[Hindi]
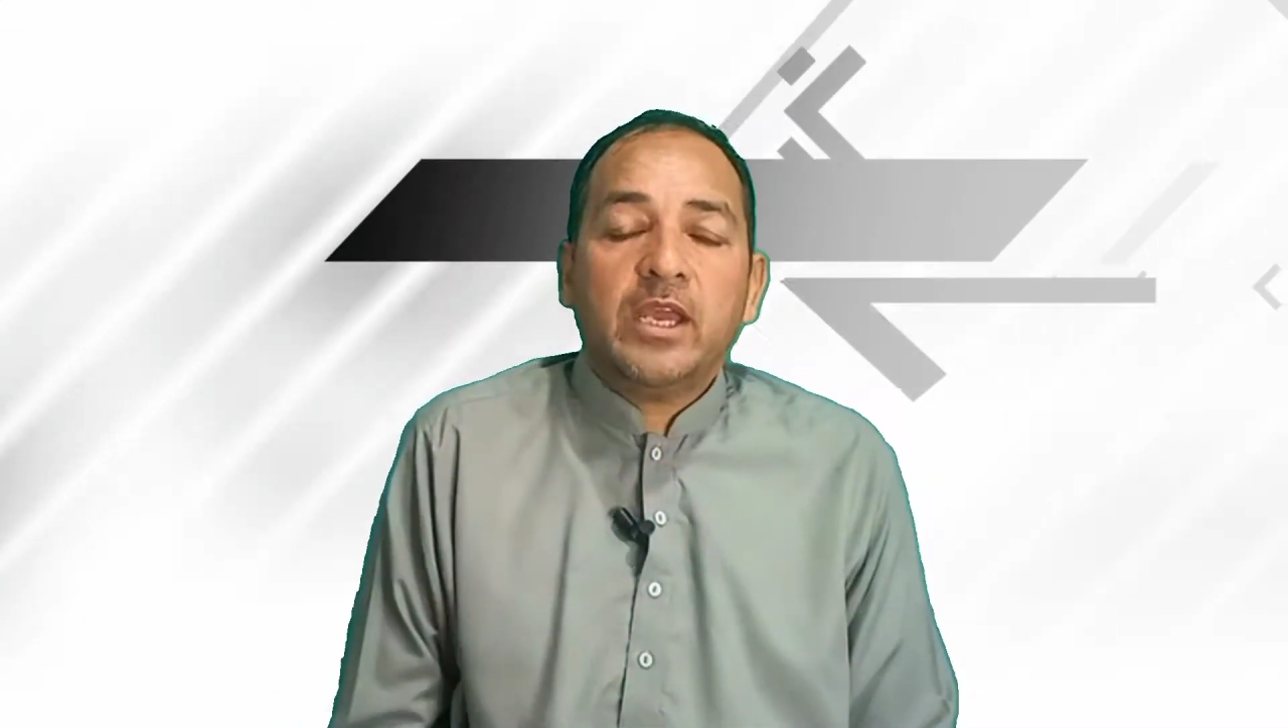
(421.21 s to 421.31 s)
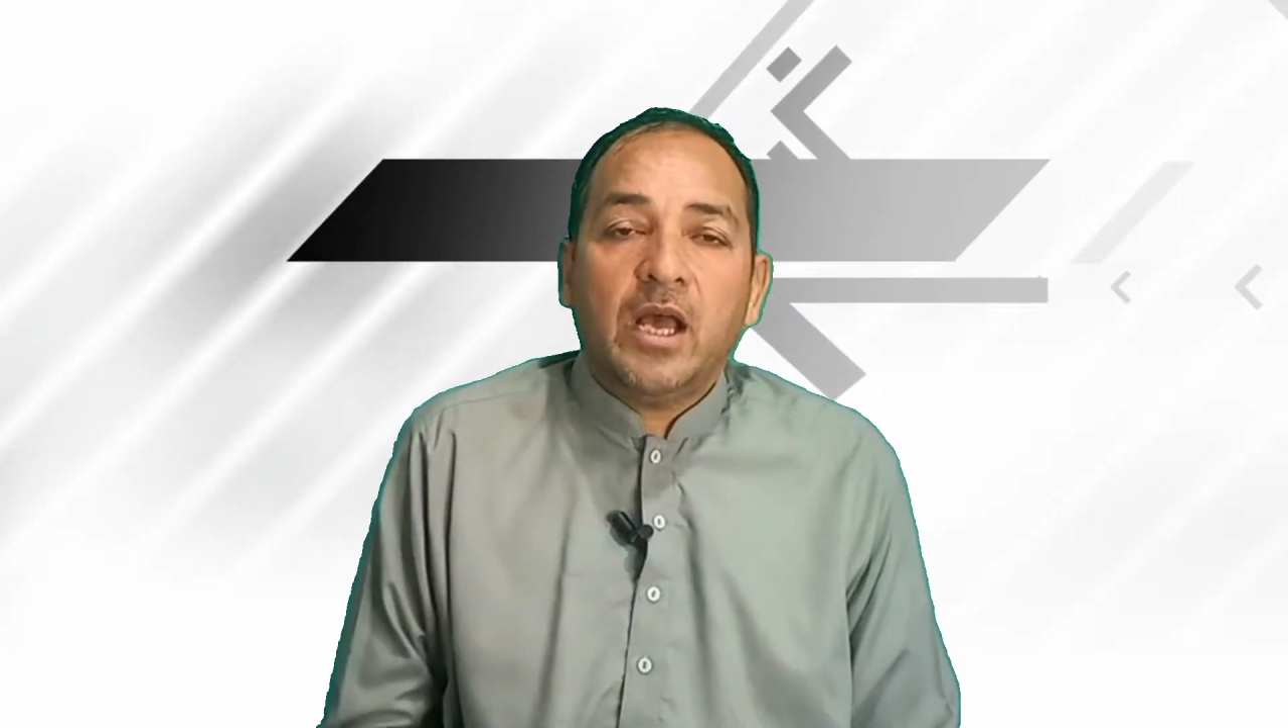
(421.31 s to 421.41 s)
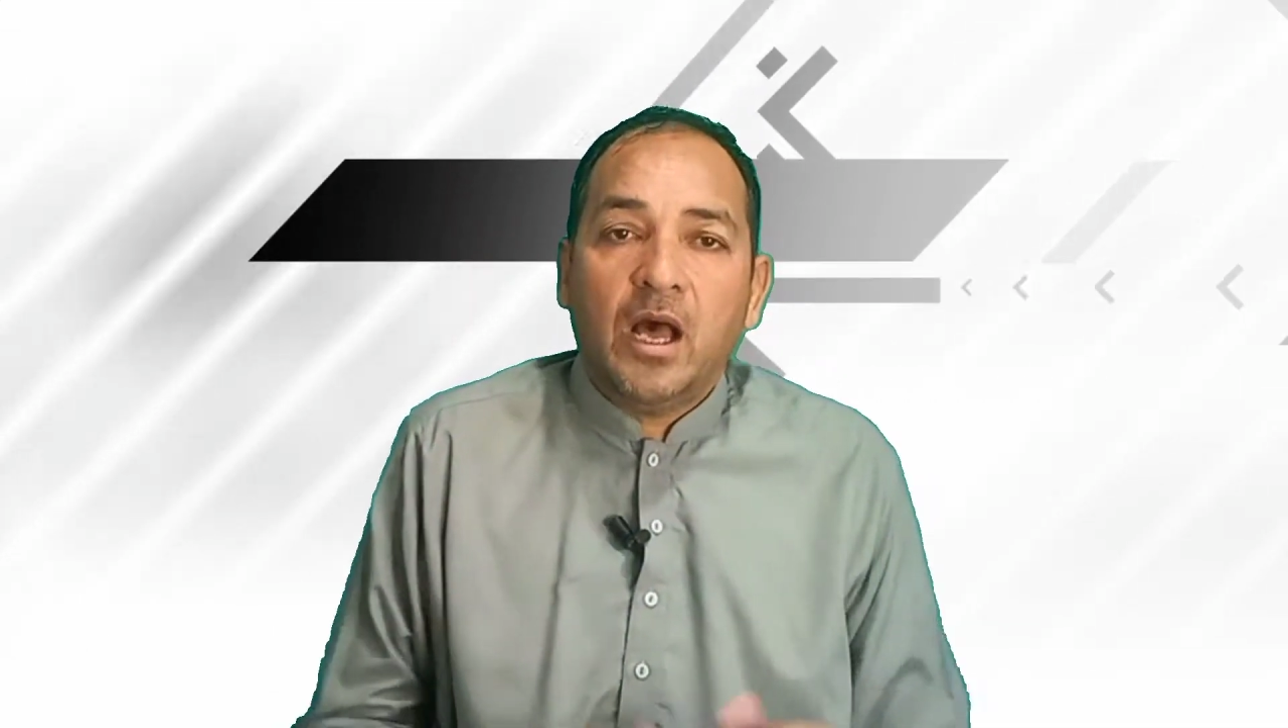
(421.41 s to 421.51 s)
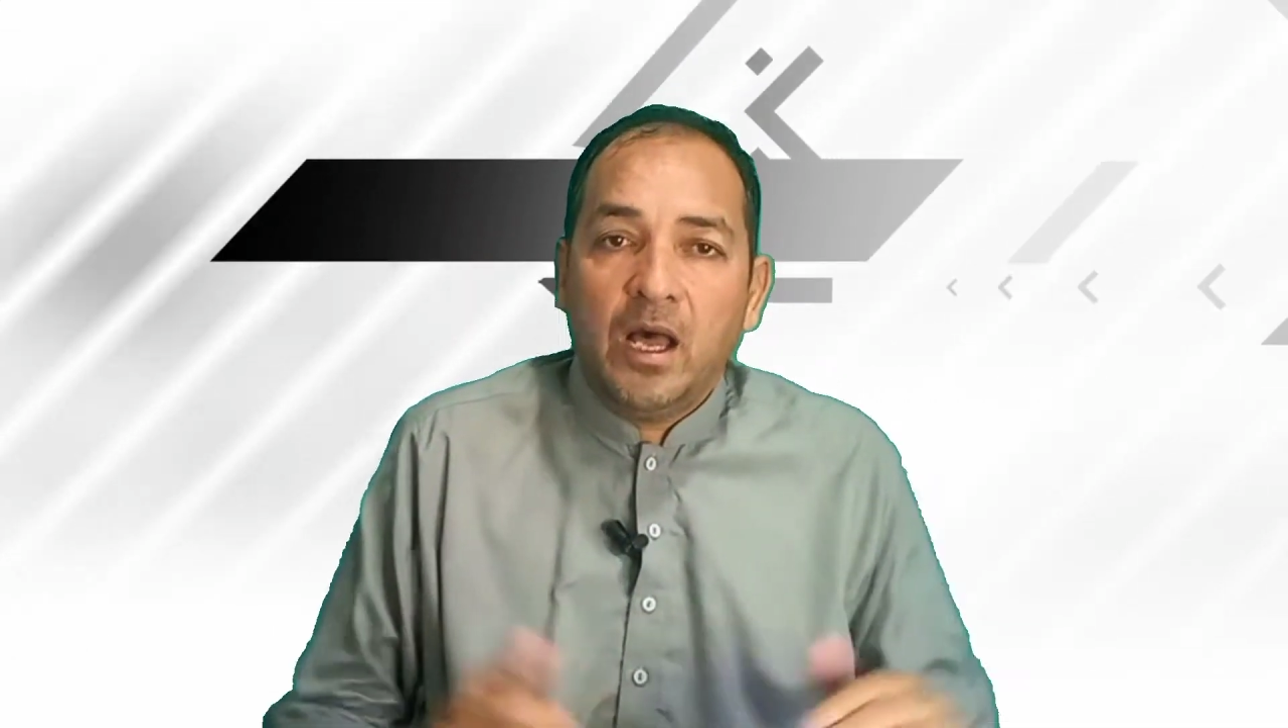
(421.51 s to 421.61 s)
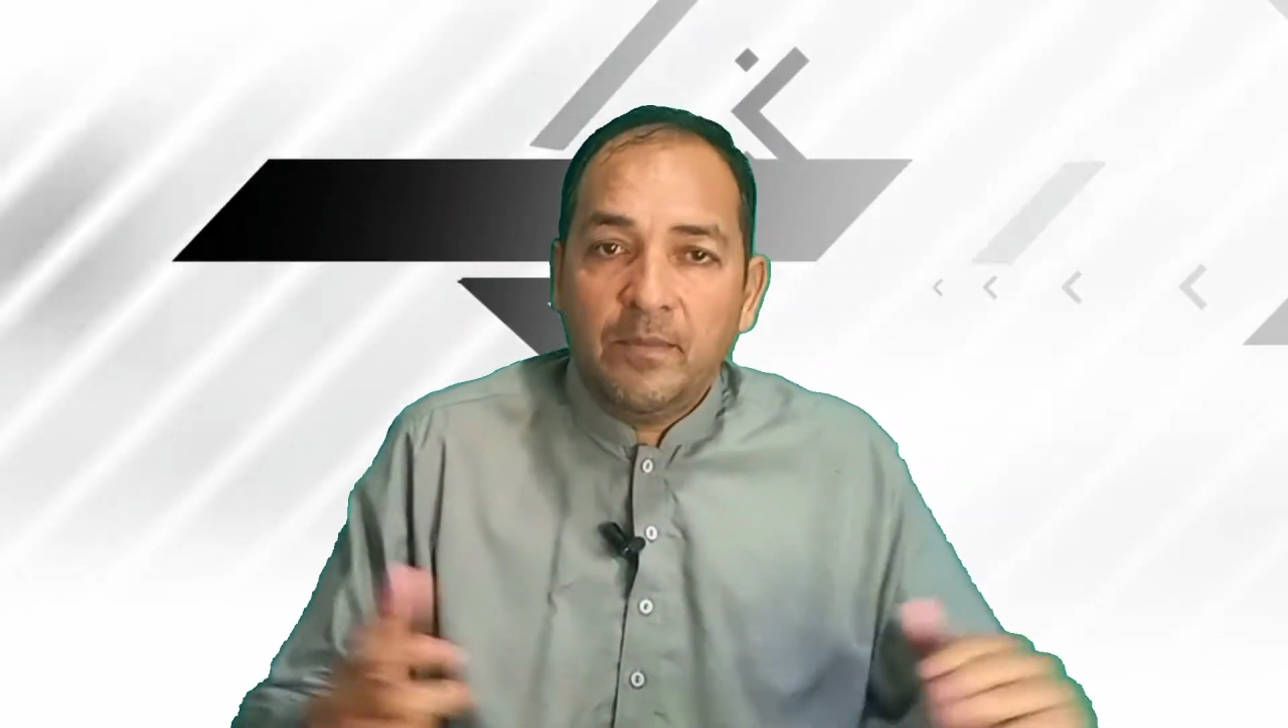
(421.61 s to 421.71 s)
कि
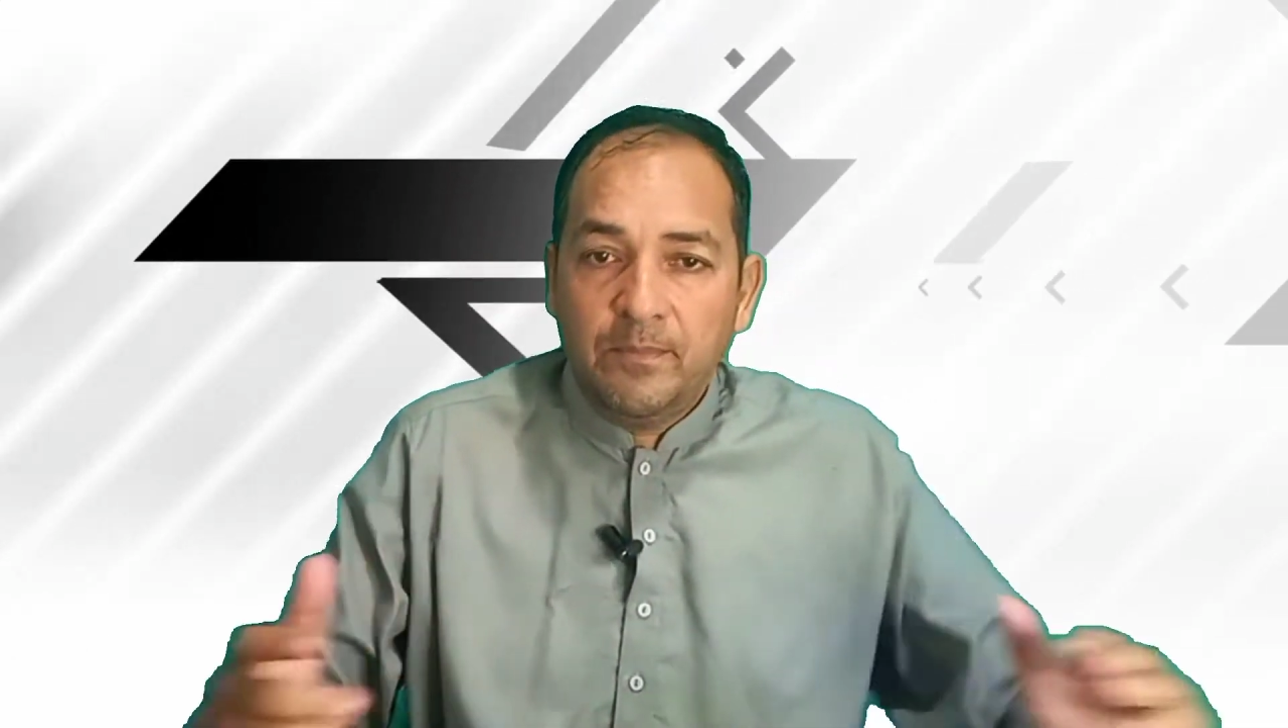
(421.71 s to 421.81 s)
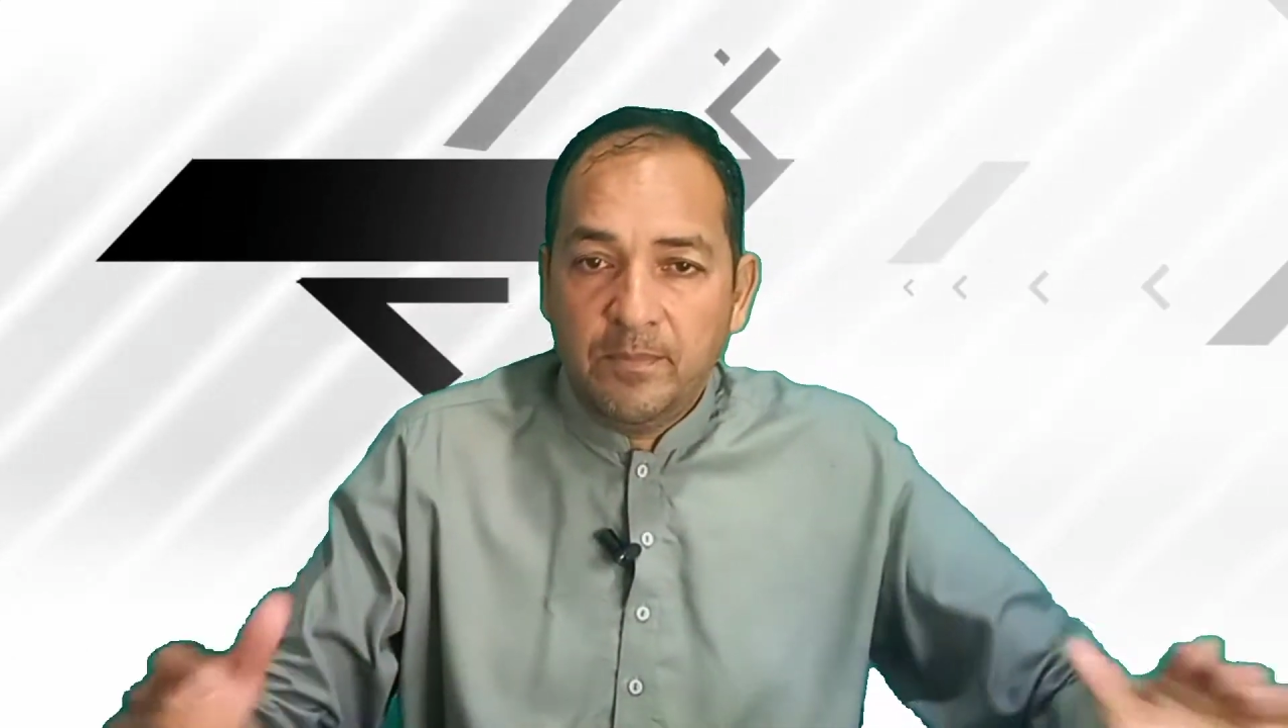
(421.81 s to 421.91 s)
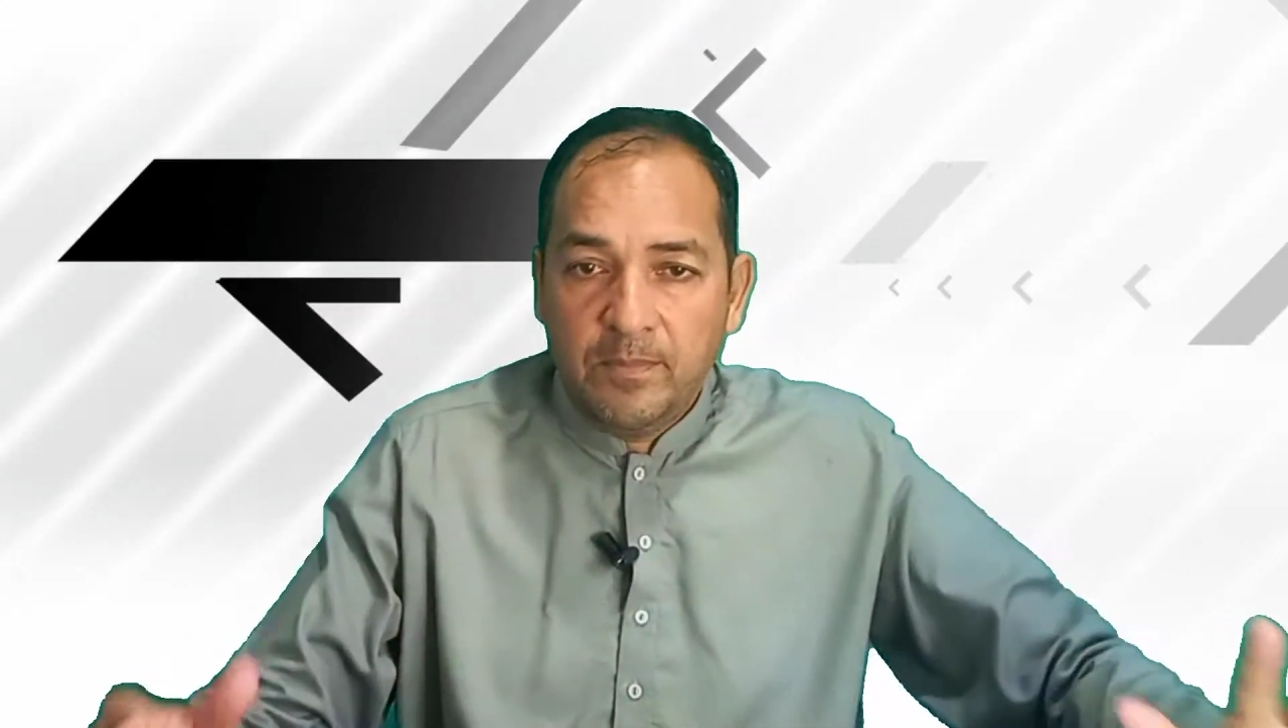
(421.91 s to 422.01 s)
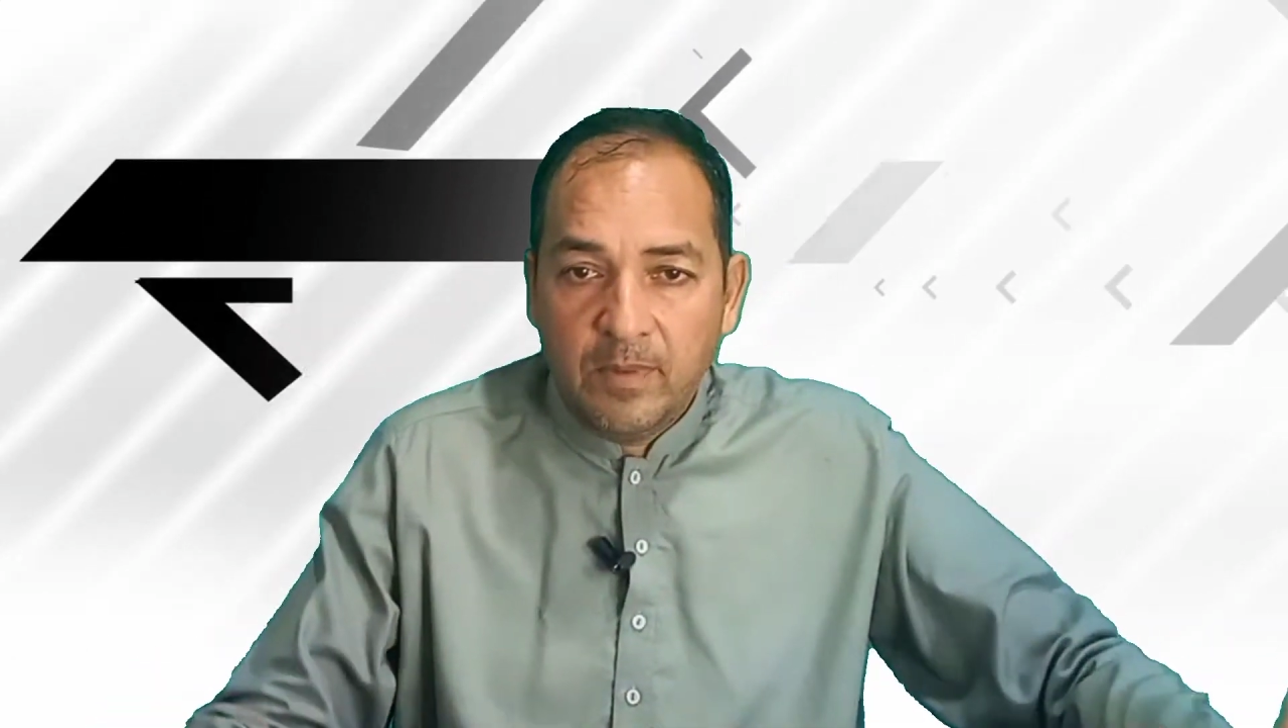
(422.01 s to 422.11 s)
आप